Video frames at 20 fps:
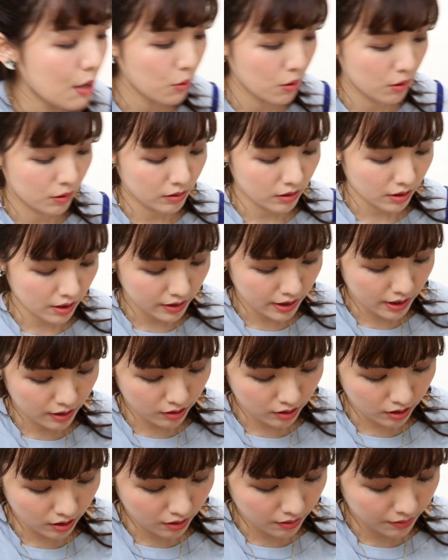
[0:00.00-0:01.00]
我这件
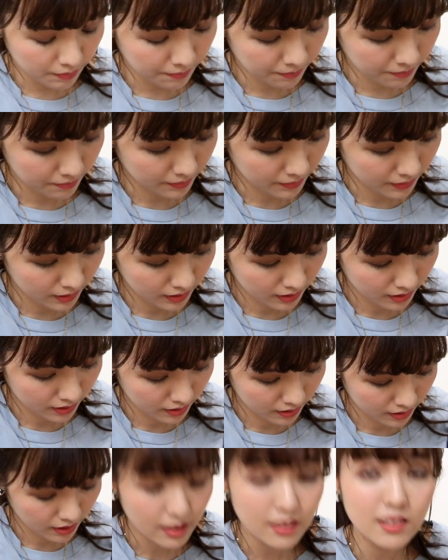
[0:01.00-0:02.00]
是，
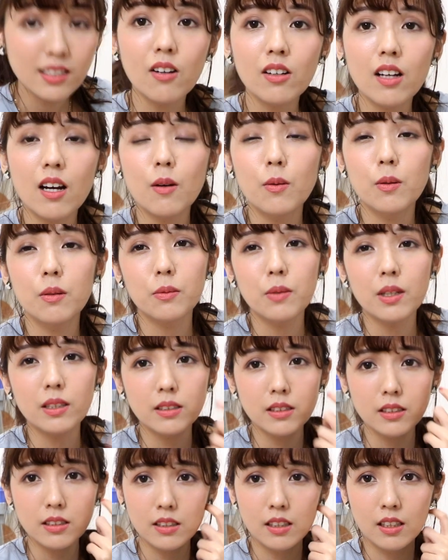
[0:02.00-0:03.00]
糟糕，我忘
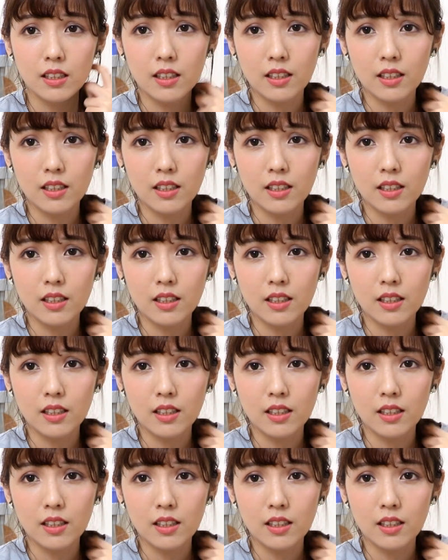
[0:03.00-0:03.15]
记，